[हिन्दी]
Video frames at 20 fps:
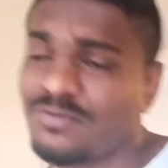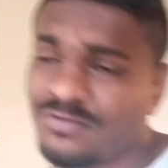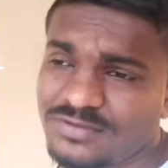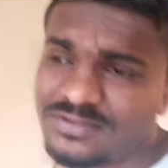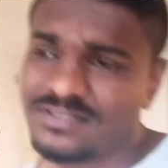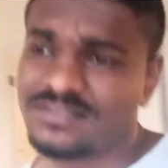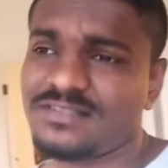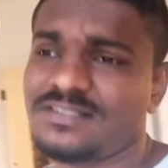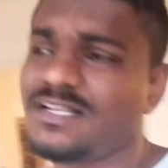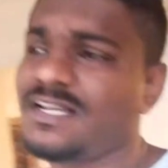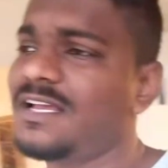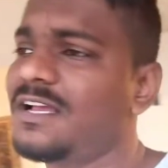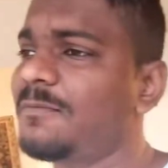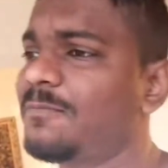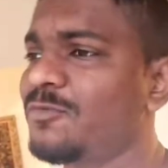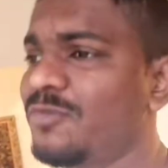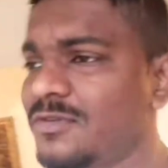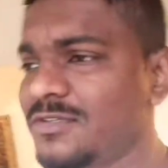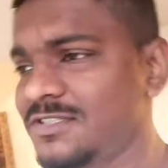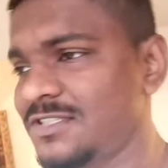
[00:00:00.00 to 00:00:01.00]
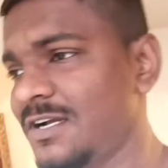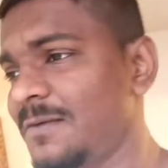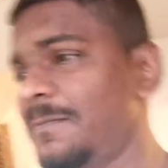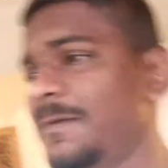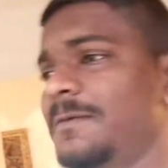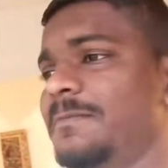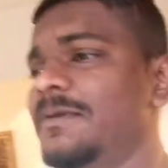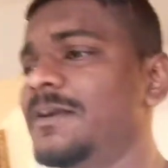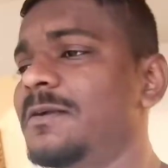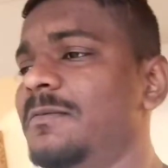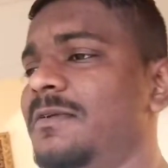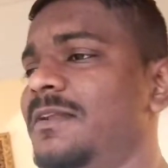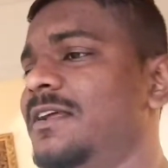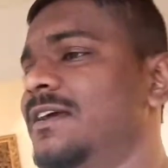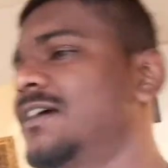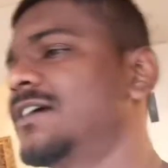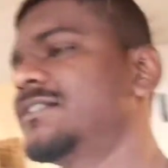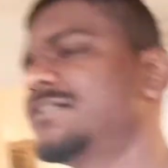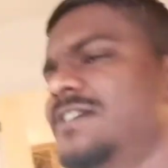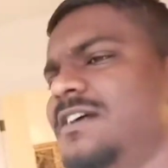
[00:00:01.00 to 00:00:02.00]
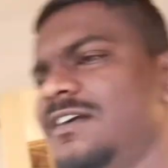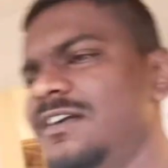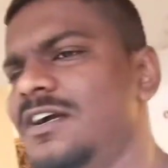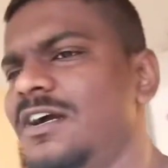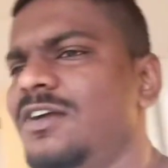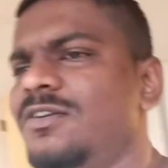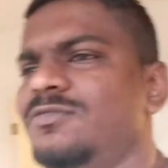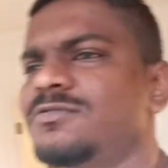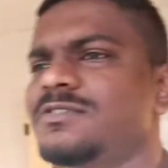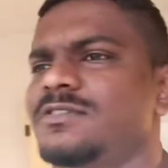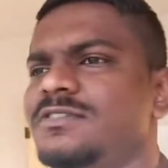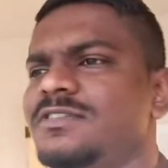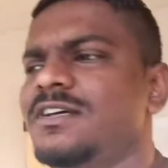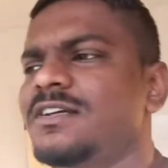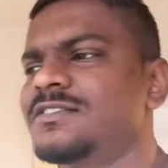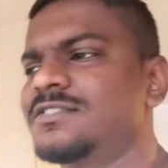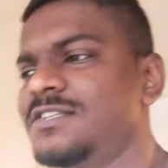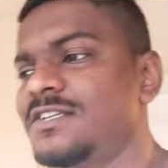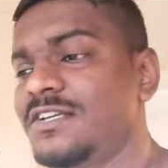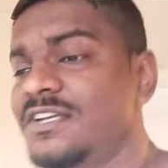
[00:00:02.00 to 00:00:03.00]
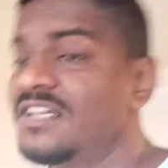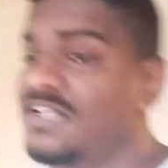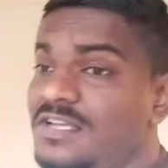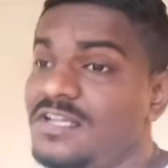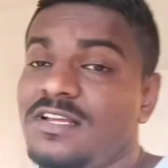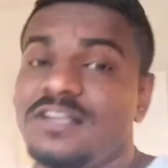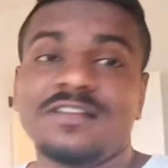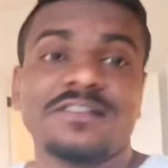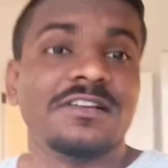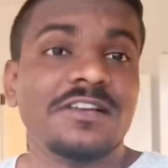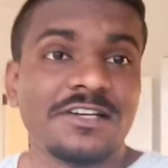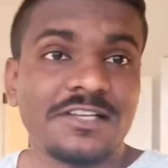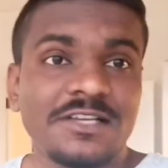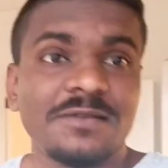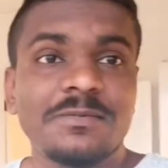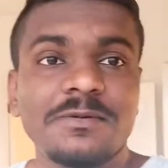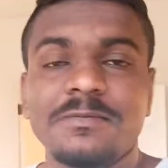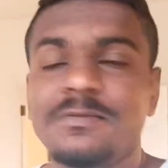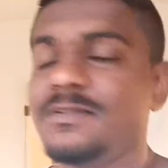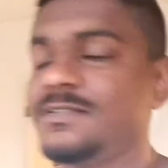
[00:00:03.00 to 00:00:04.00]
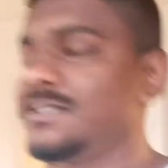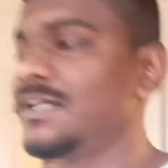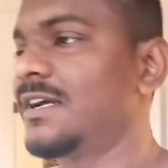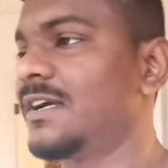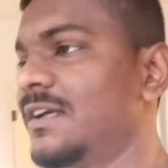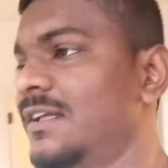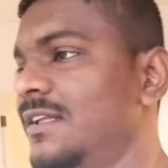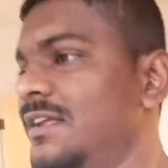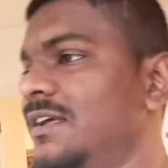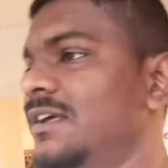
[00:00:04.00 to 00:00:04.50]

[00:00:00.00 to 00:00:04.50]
हो सकता है आपको अच्छा पेमेंट मिलेगा अच्छा घर हो सकता है अच्छी लड़की भी मिल जाए